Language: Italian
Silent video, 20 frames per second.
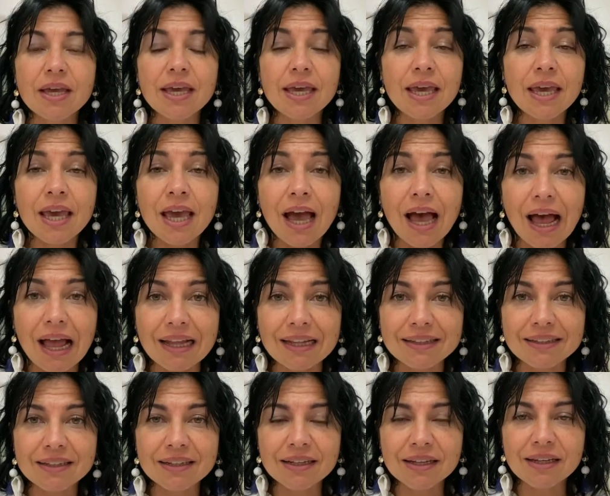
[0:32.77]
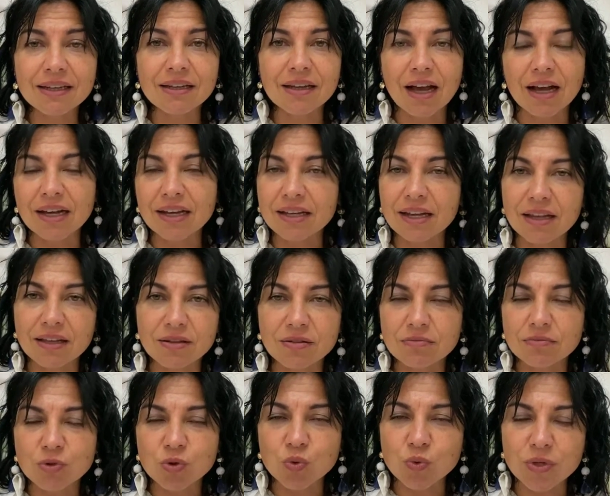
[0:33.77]
e altri anche
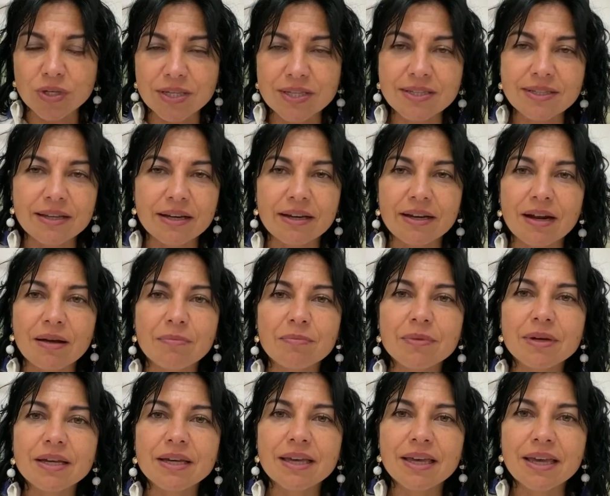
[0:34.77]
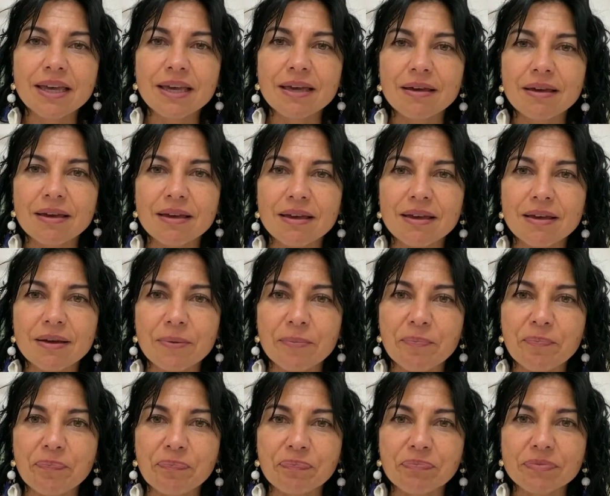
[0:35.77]
ne, su Instagram che
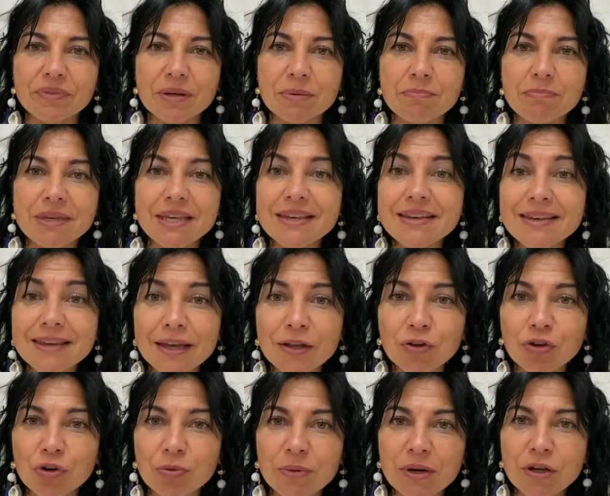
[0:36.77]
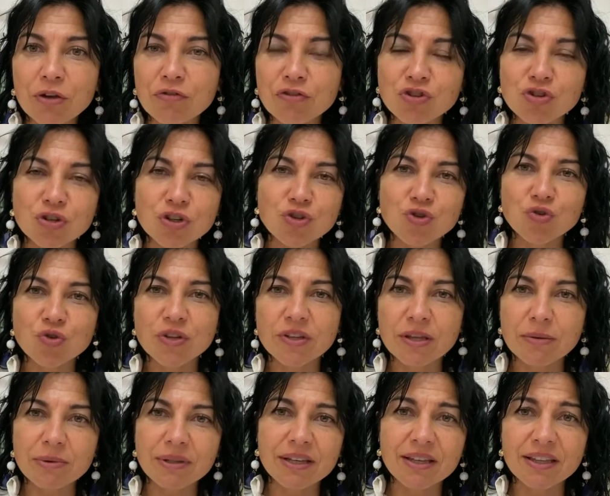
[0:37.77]
eh, mi chiedono ma io faccio il digiuno
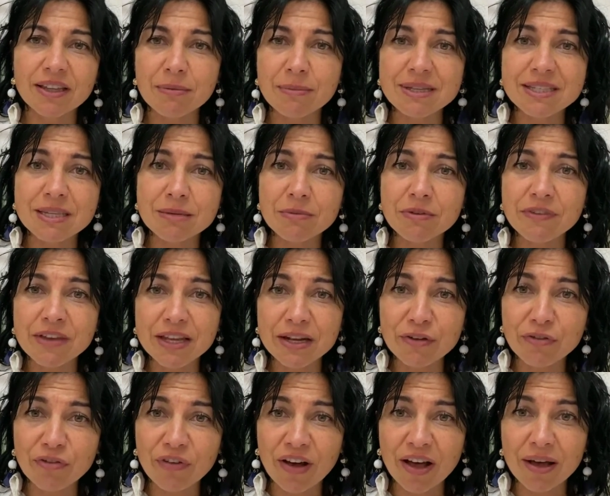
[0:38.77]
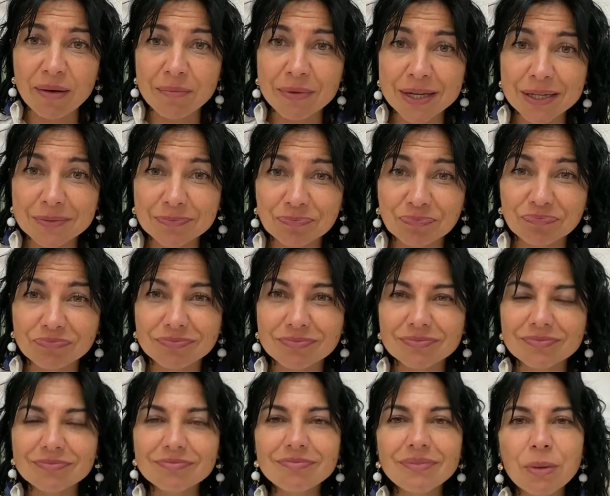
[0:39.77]
intermittente ma se mi viene fame
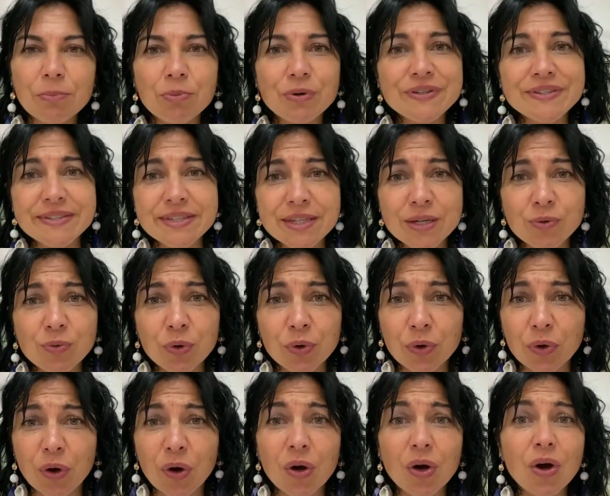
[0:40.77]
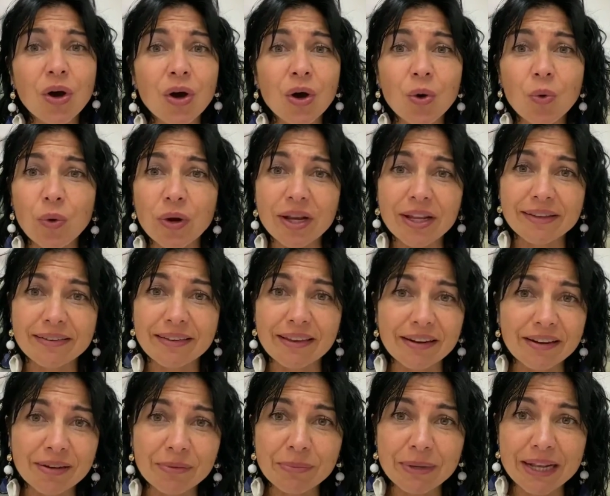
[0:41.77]
poi seguono quelle
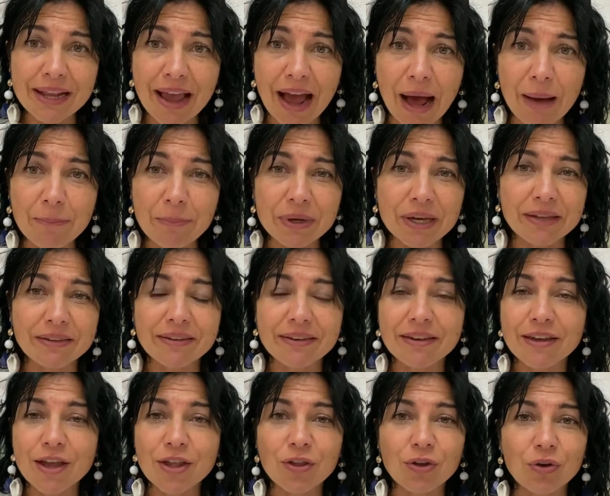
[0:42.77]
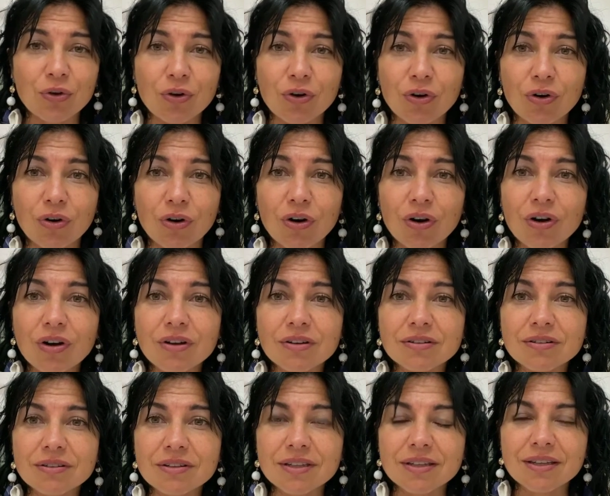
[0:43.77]
terribili app che ti
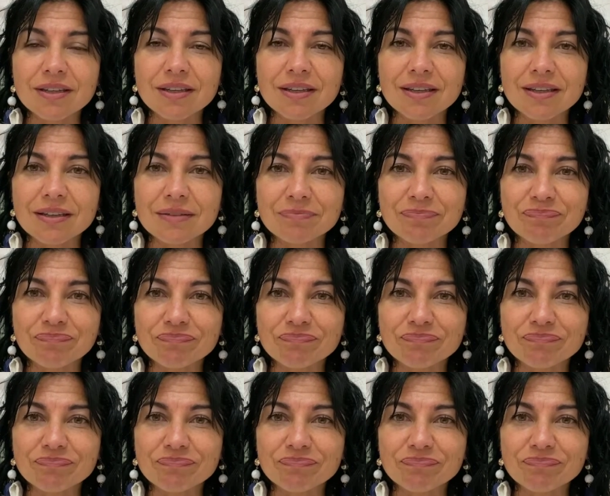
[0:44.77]
chiedono di